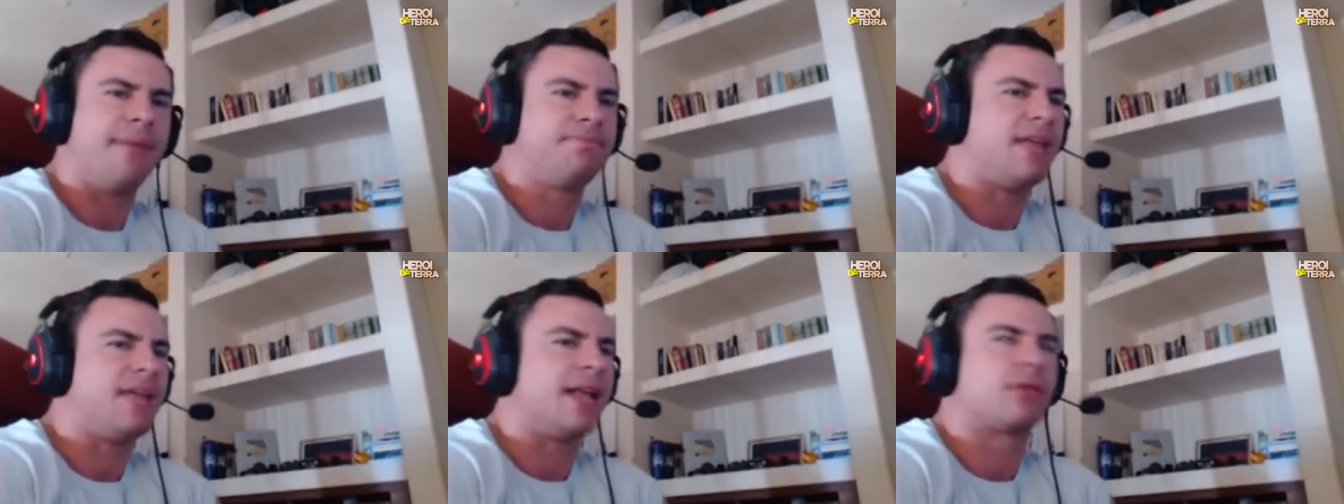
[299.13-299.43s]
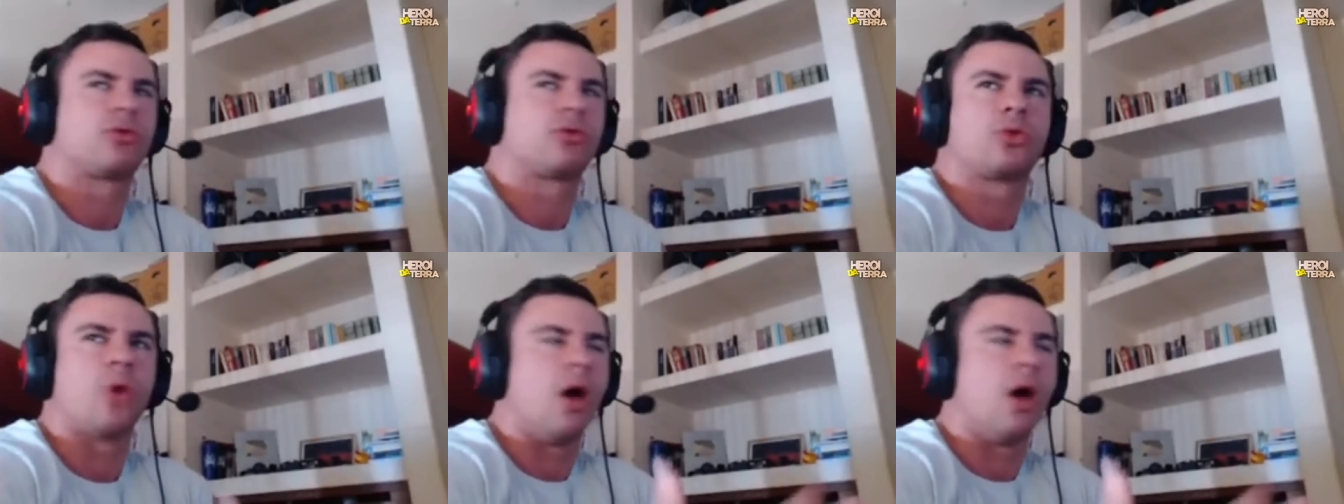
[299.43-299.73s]
tá
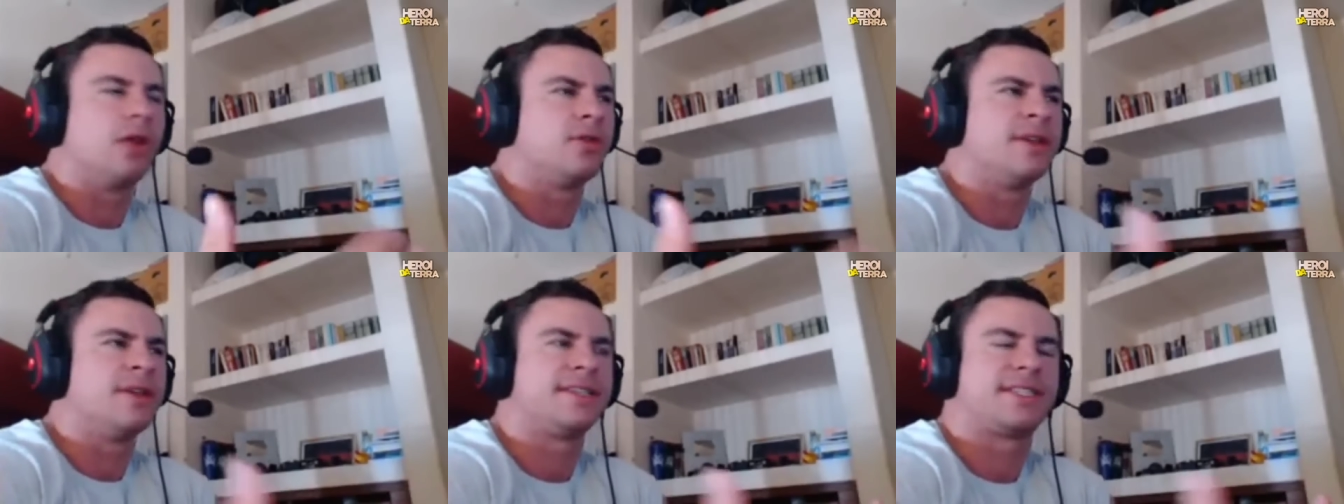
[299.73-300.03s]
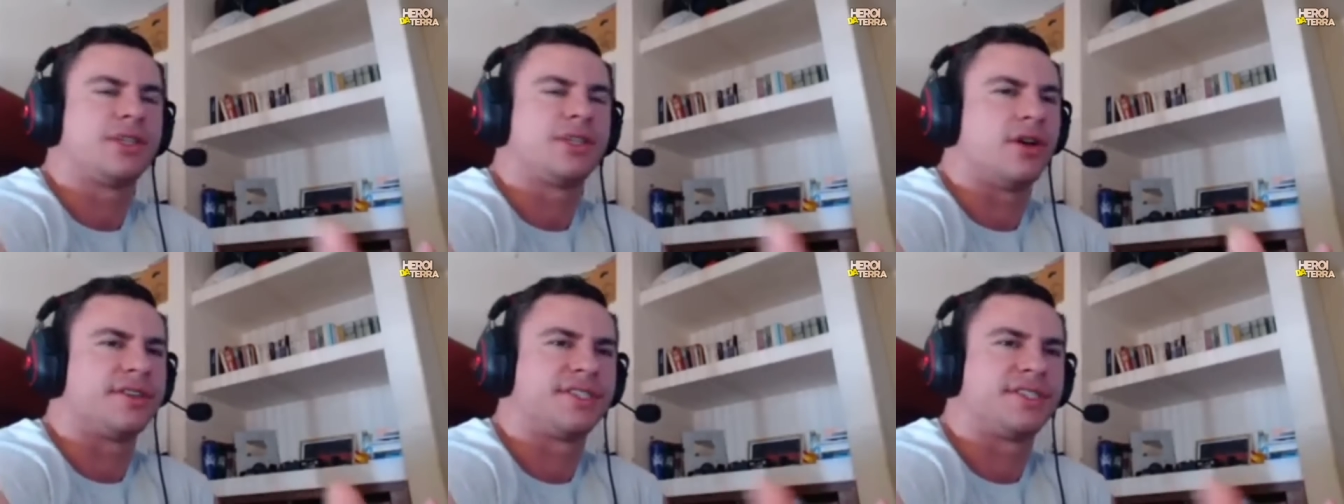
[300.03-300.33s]
todo
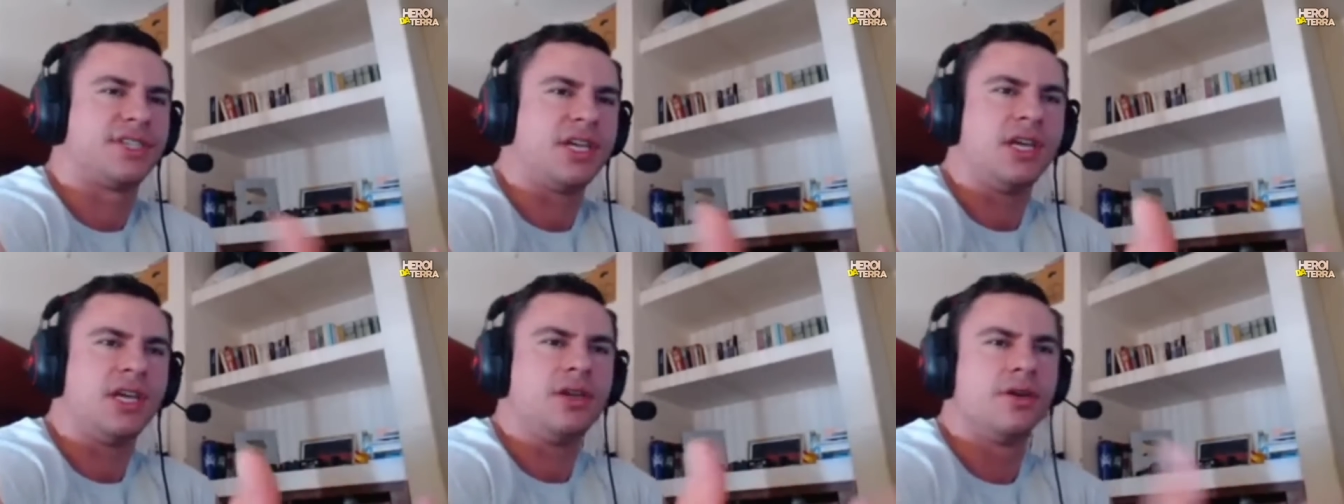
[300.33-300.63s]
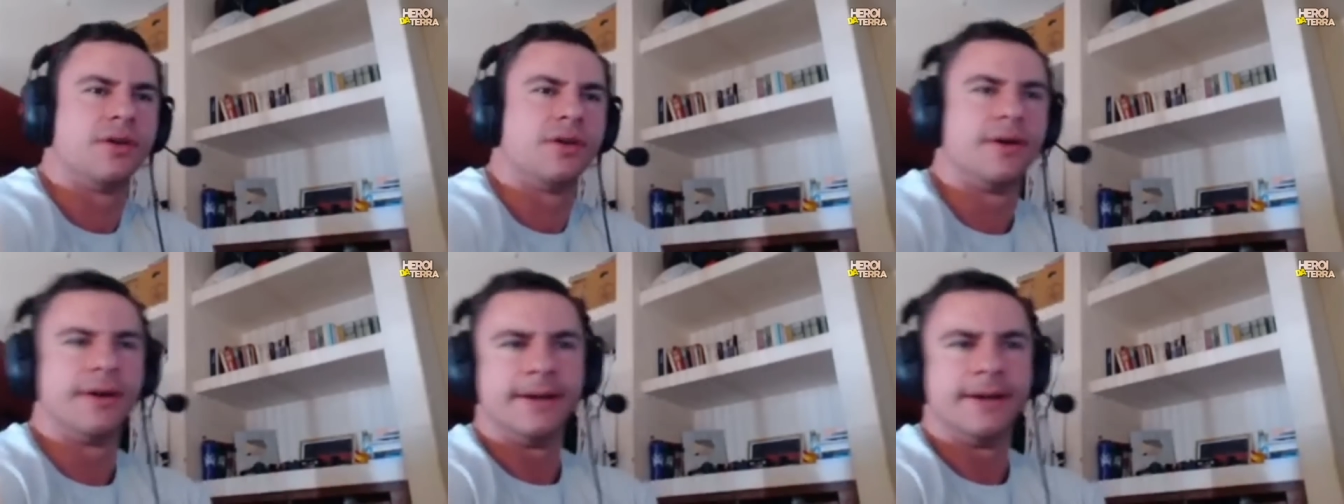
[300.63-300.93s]

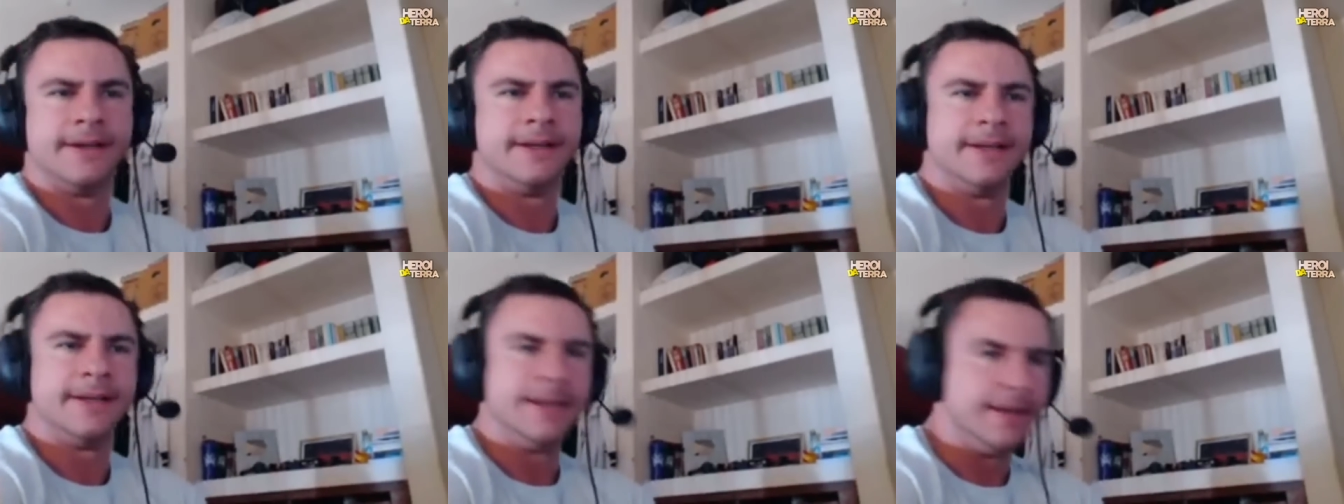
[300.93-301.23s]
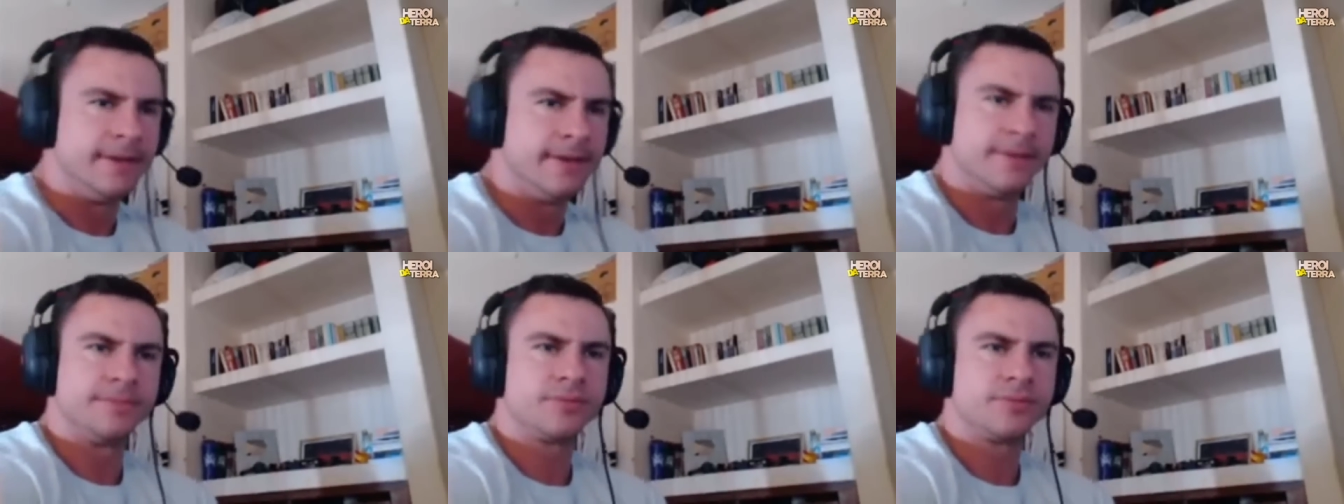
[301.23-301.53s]
ansiosinho.
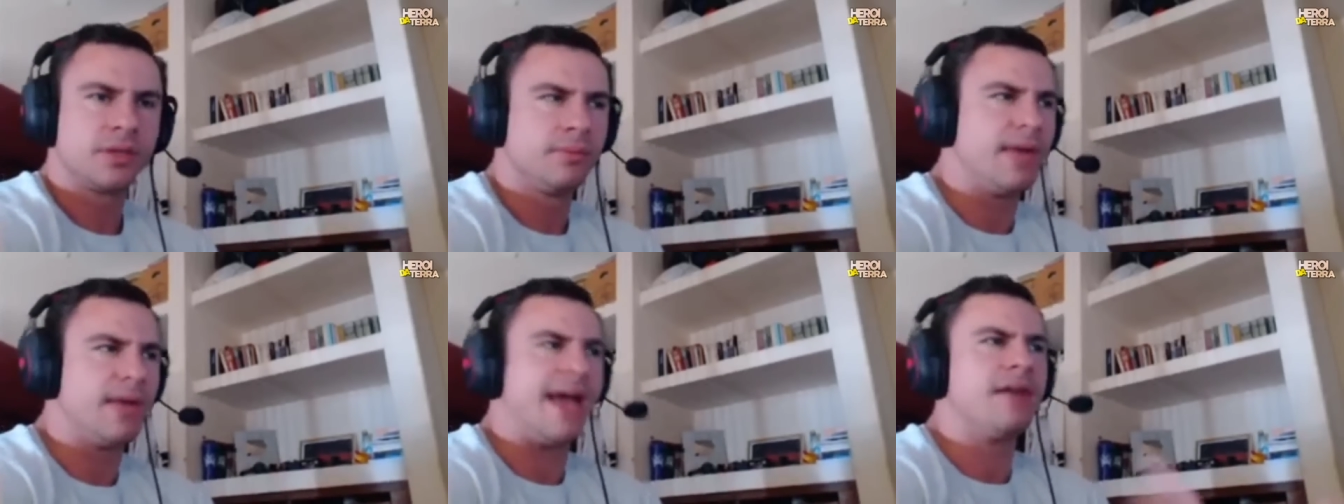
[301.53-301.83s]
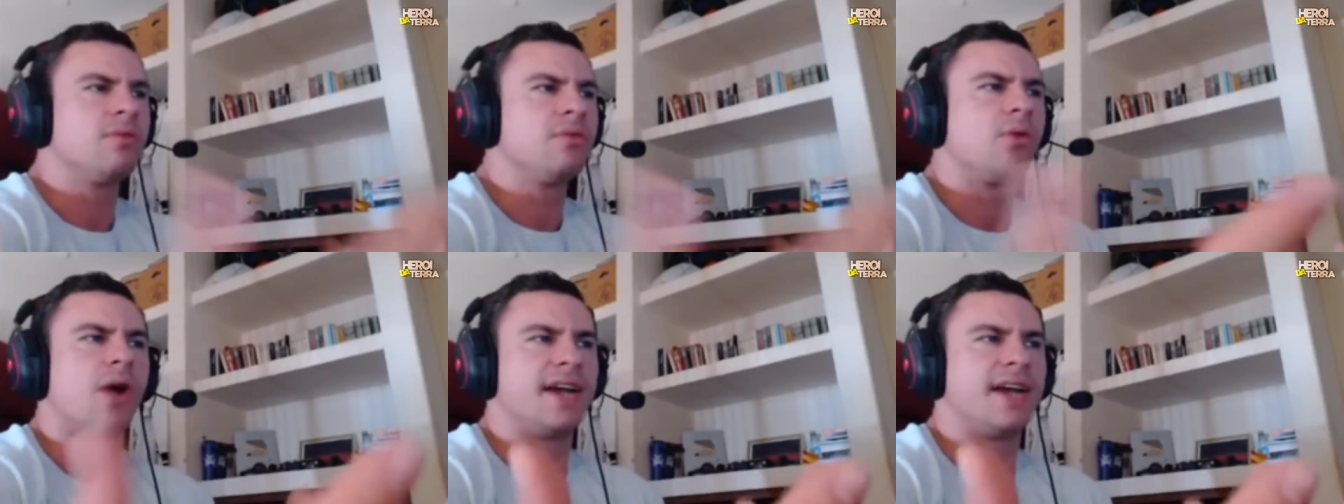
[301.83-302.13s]
Mulher
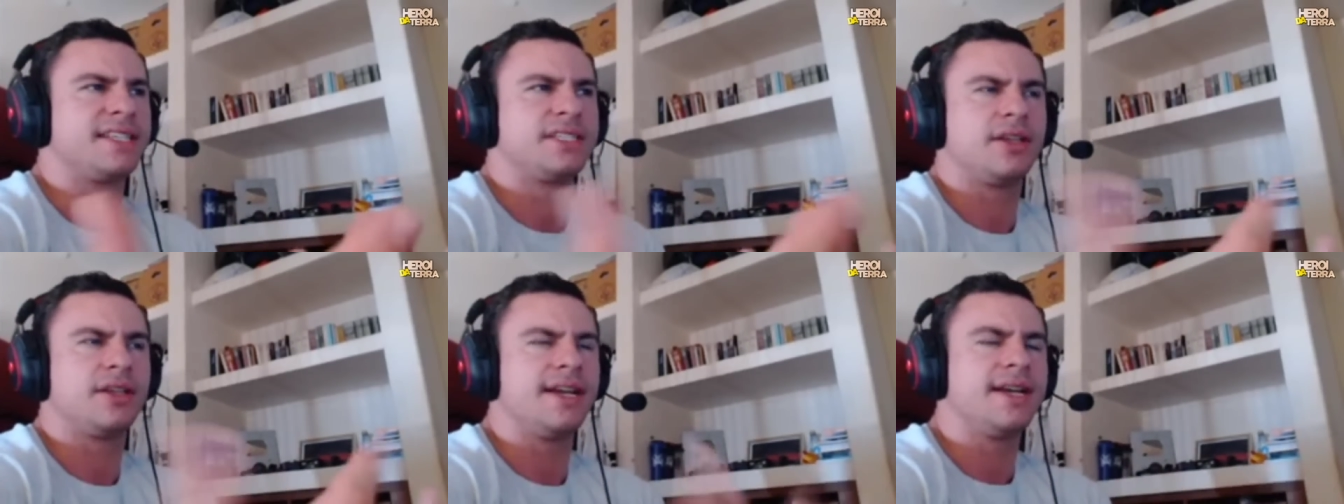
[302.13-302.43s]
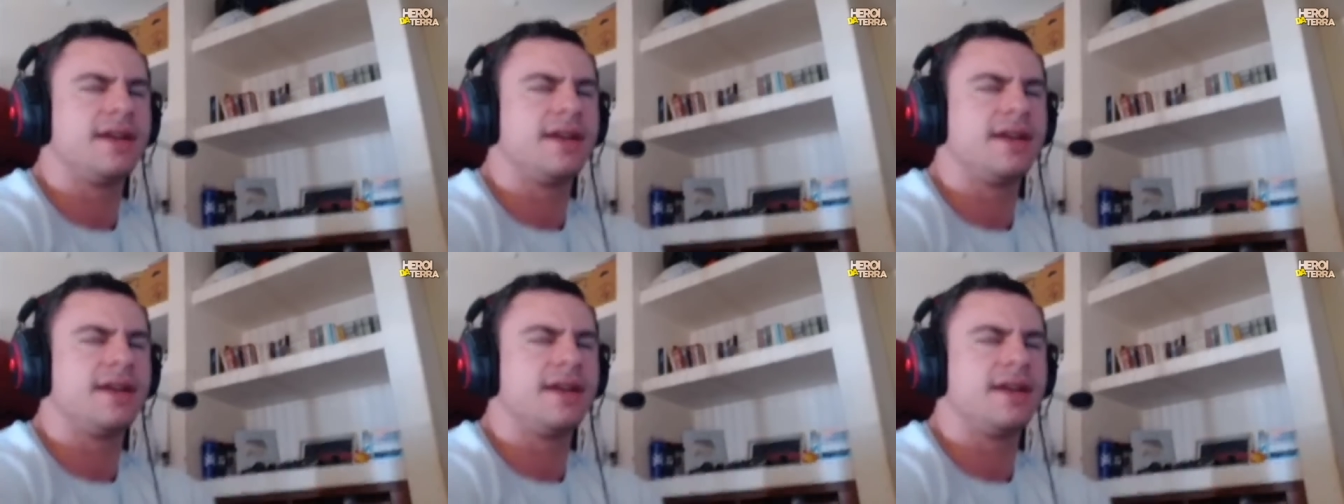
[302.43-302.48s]
não gosta disso